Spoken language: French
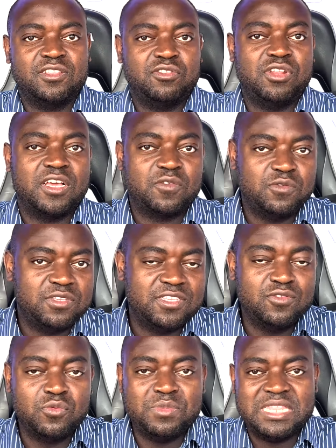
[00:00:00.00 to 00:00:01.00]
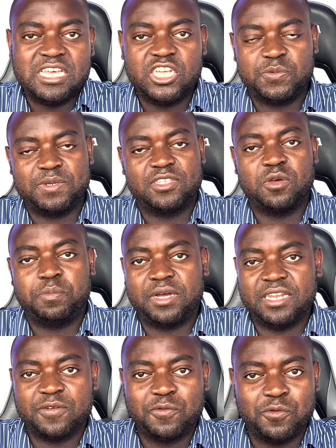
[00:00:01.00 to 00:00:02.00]
de la cuisine au ménage, passant par
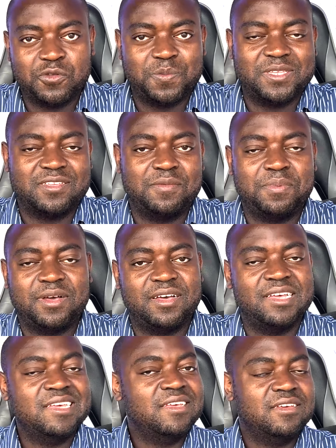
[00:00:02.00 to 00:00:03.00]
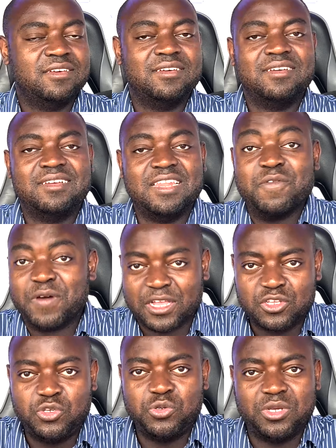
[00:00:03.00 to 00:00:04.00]
les courses, passant par euh, les
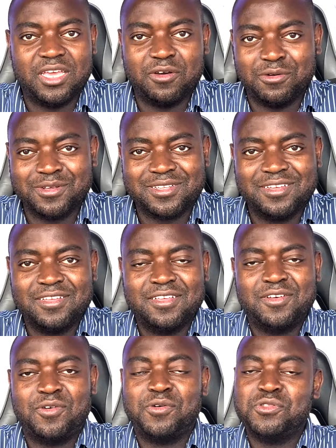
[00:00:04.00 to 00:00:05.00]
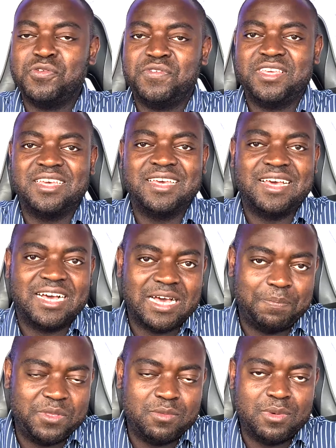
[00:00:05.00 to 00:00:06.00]
factures et autres, on devient
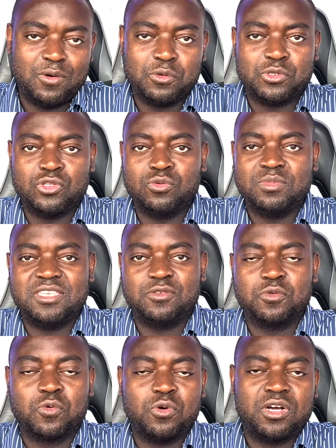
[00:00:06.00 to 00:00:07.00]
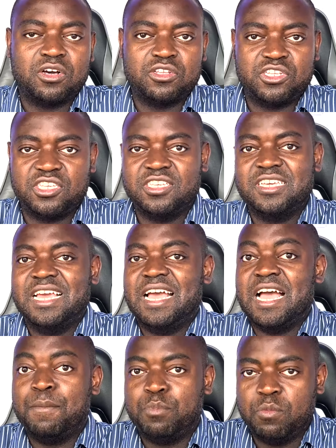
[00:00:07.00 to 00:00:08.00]
rapidement autonome, disons qu'on grandit
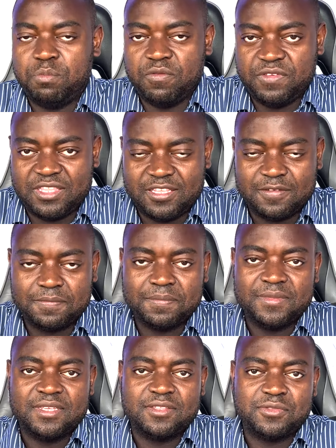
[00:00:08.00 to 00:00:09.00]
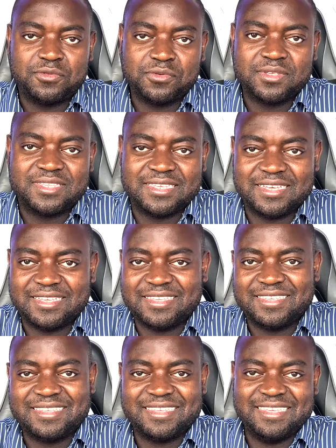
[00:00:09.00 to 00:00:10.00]
un peu plus vite. Donc ça
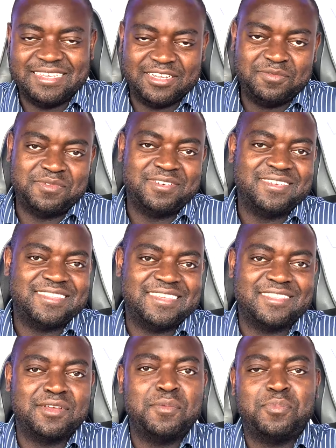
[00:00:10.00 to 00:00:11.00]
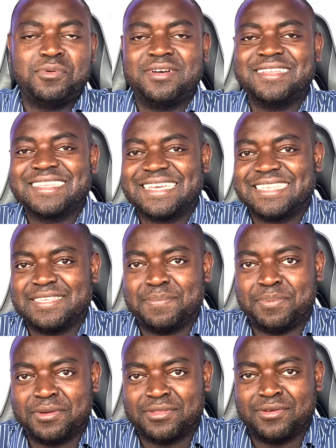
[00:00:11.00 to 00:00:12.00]
également, c'est un point très
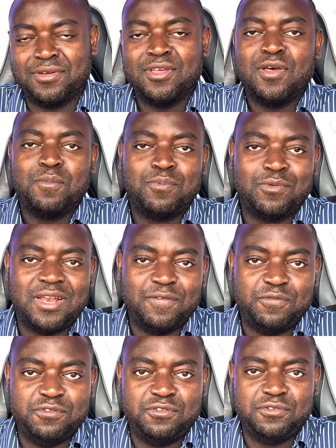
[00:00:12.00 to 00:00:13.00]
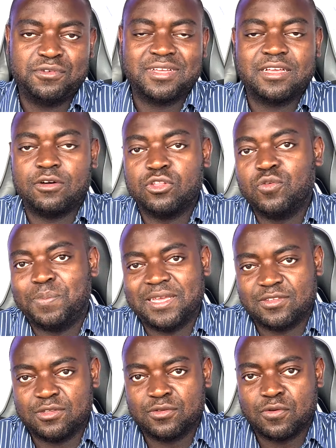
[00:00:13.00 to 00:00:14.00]
important pour la future grande
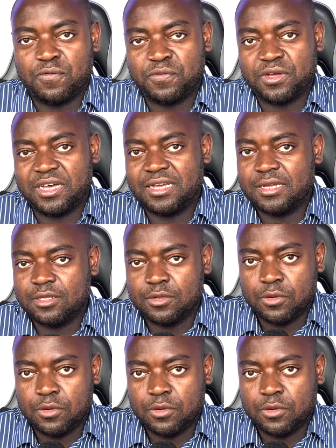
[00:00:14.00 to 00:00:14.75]
personne qu'on fera